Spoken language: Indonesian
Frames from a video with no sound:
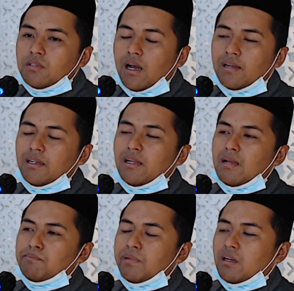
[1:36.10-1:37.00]
ada
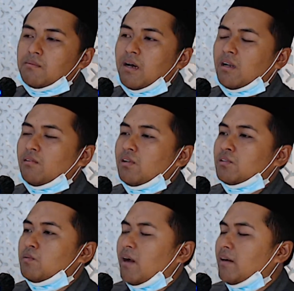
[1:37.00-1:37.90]
dalam penerimaan Allah
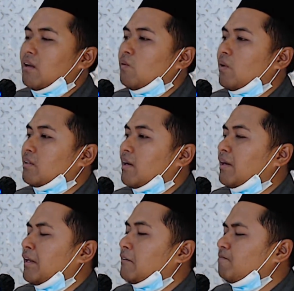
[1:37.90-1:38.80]
subhanahu wa
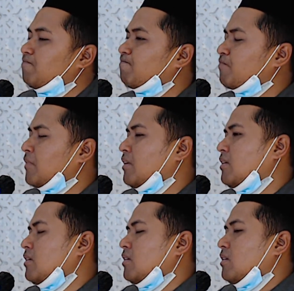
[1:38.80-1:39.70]
ta'ala
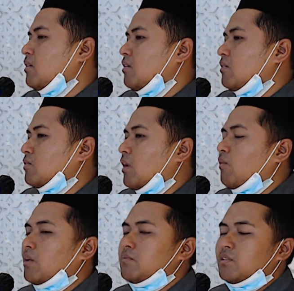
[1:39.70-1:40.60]

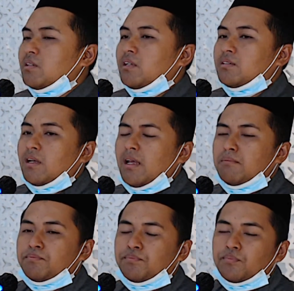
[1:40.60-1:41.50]
salawat beserta
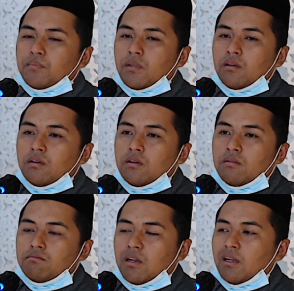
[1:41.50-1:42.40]
salam
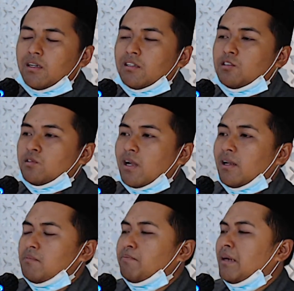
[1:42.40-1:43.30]
marilah kita curah
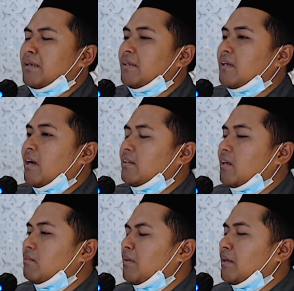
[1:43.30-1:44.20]
limpahkan
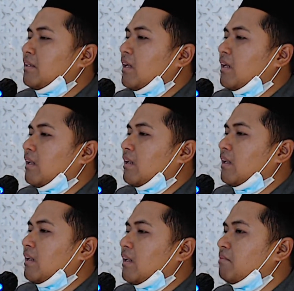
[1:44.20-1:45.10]
kehadirat baginda Nabi
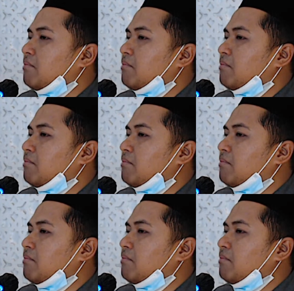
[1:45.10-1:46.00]
Muhammad
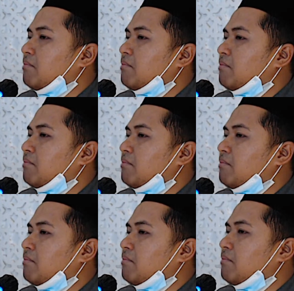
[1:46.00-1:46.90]
sallallahu alaihi
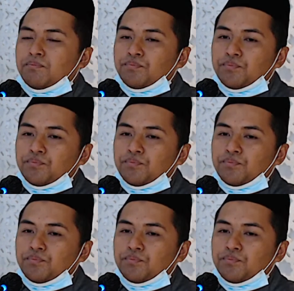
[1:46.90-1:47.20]
wasallam